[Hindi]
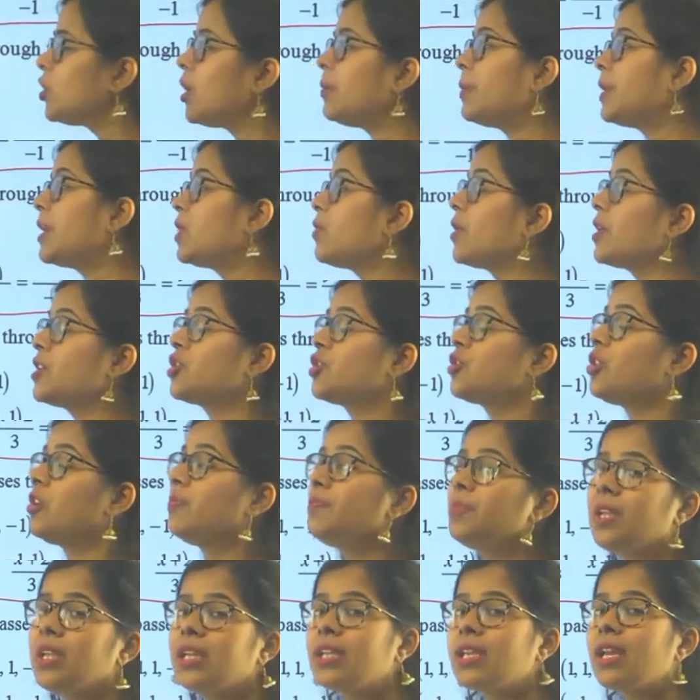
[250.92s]
आप इक्वेशन
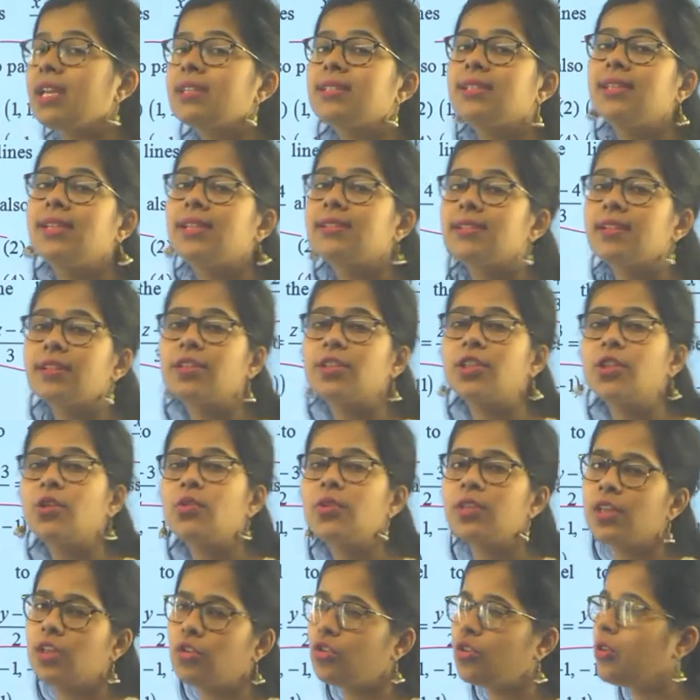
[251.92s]
ऑफ प्लेन कैसे लिख सकते
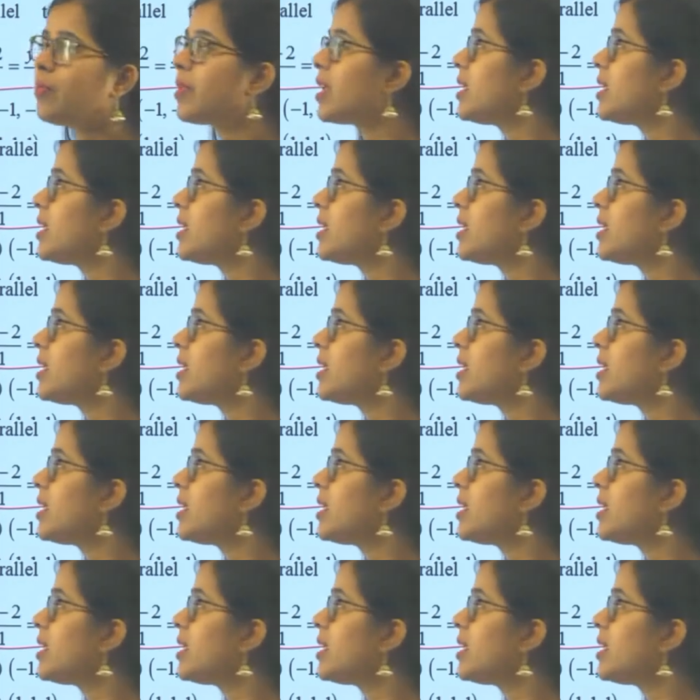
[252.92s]
हो ये तो हमें